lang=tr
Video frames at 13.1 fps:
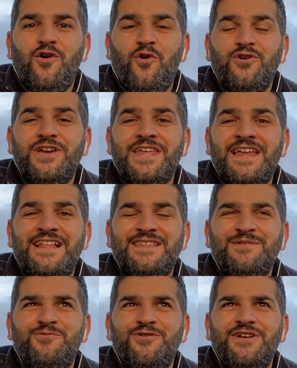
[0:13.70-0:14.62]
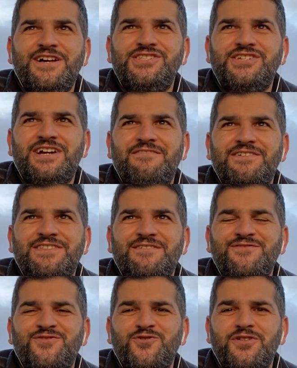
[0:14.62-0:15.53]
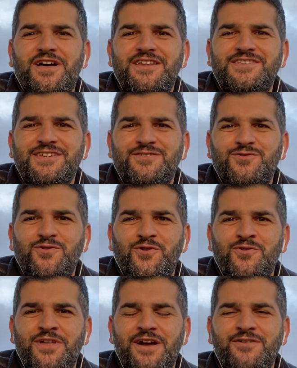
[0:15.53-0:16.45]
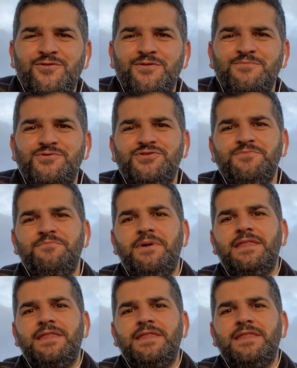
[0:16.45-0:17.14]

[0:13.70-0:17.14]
O genelde böyle açık havada videolar çekiyor. Ondan görmüştüm.